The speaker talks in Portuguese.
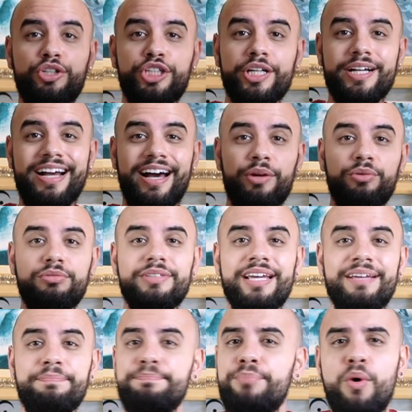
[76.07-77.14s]
Chegaram
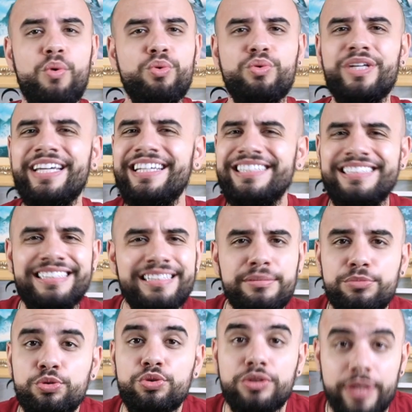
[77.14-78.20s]
tem
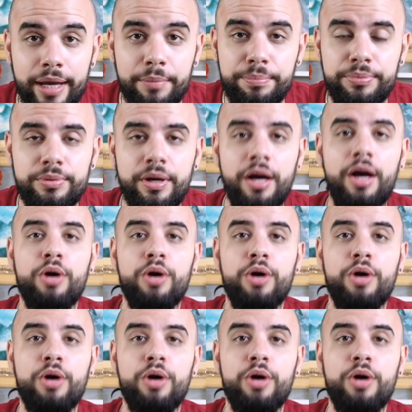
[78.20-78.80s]
pouquíssimo tempo.